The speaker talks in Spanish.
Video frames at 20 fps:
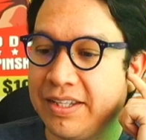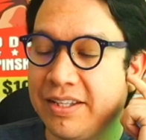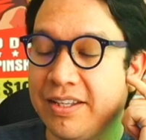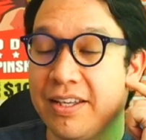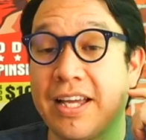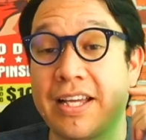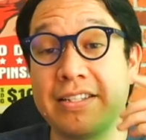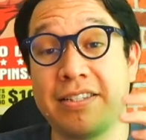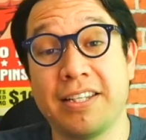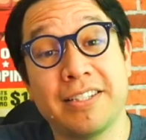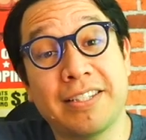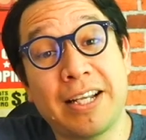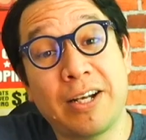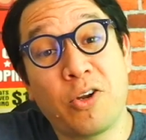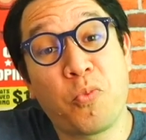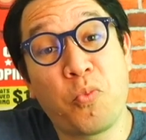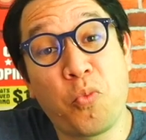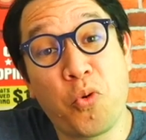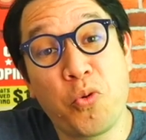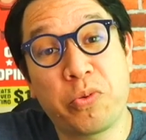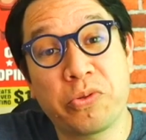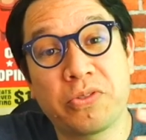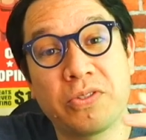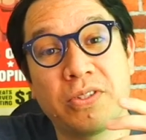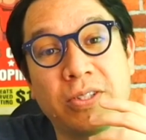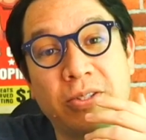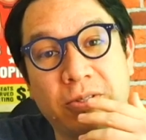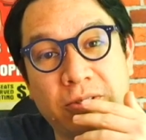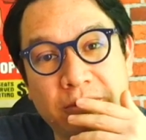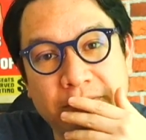Así que es algo muy
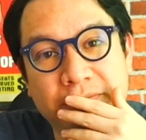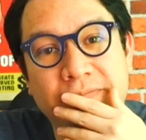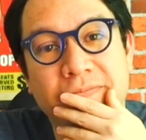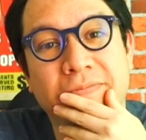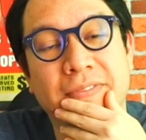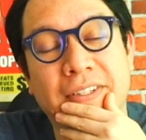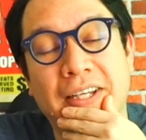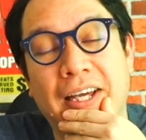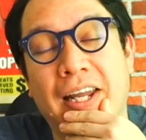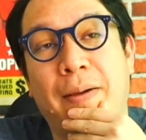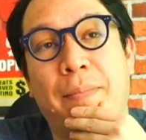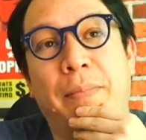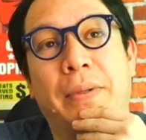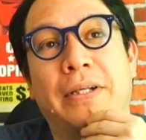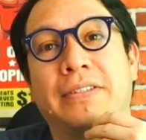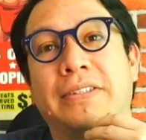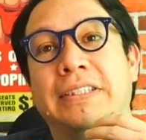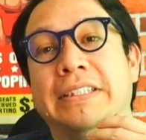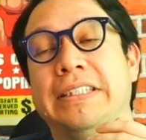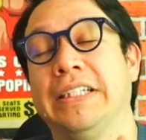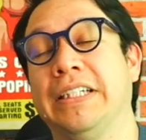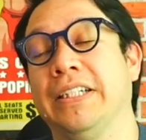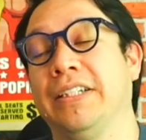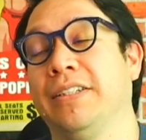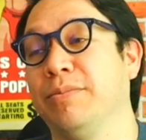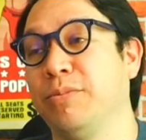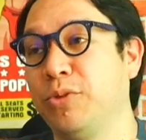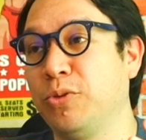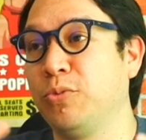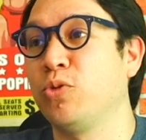positivo. Caramba.
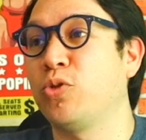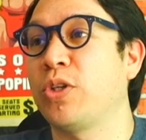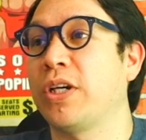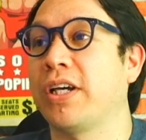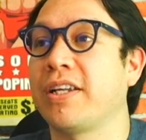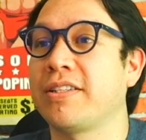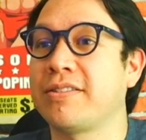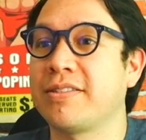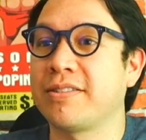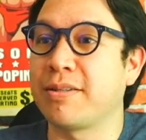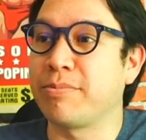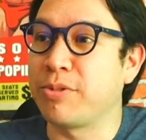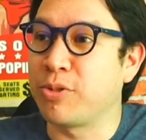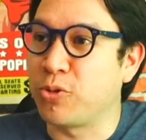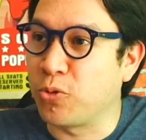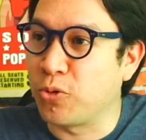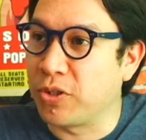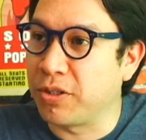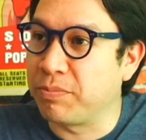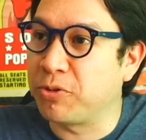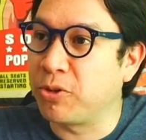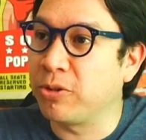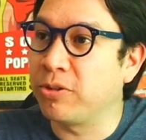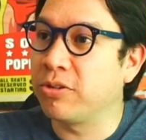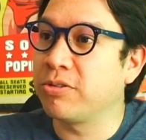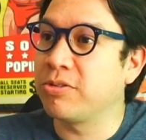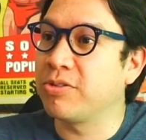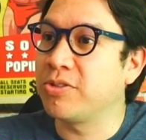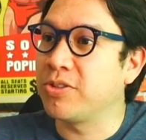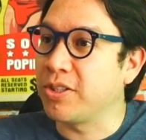Bueno, muchas gracias a mi
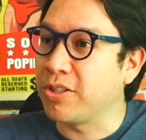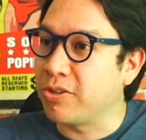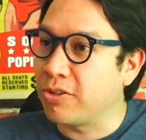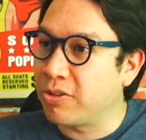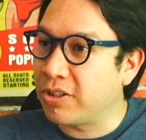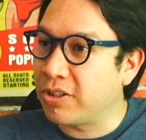suscriptor, señor